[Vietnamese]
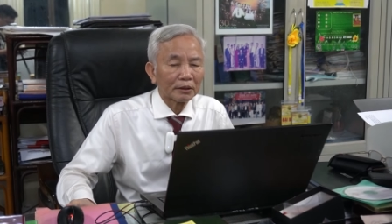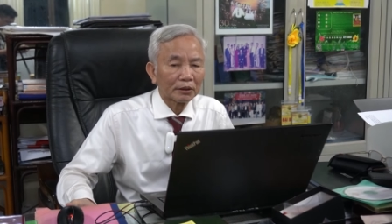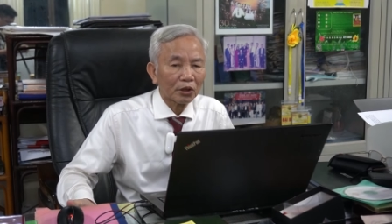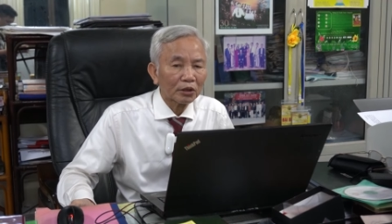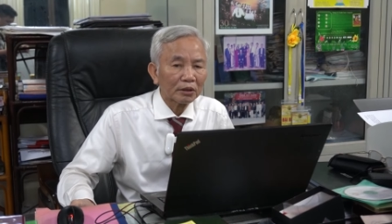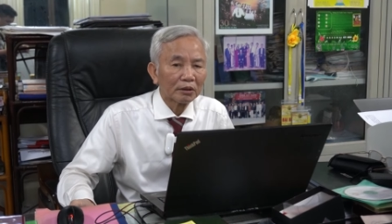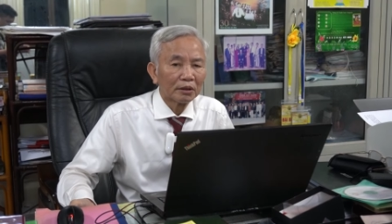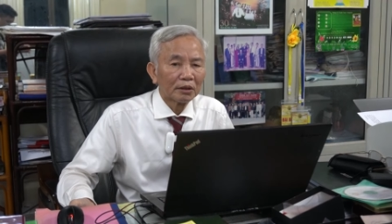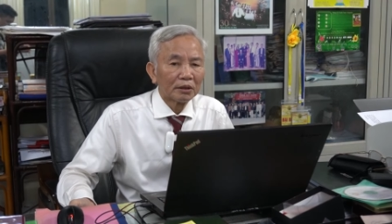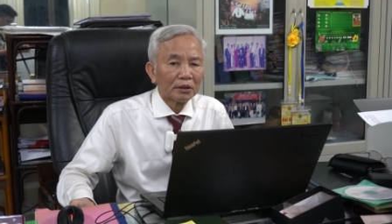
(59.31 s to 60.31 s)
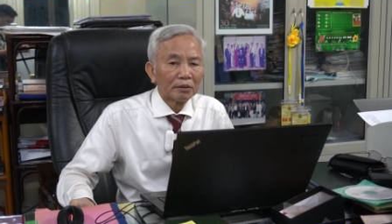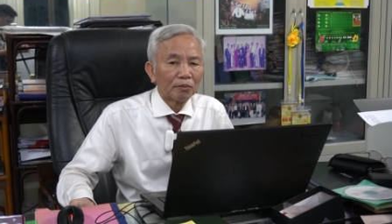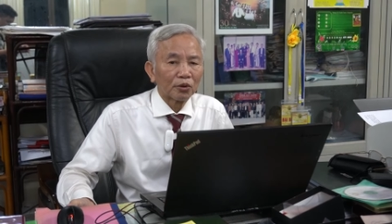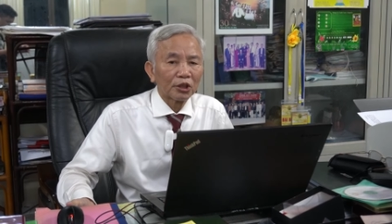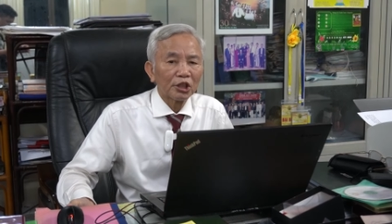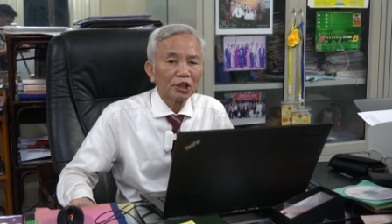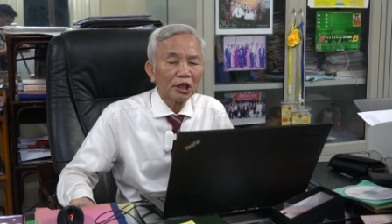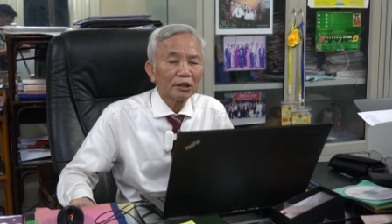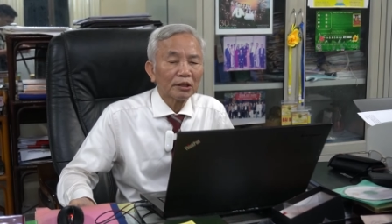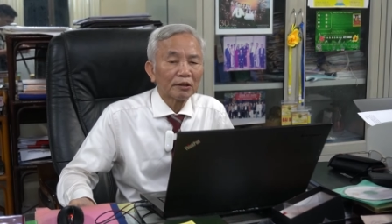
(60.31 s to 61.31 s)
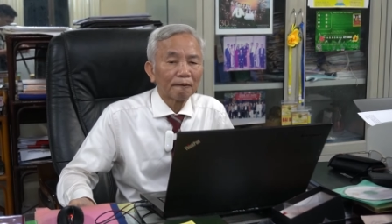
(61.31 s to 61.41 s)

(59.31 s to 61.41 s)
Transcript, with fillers: sót một cái xương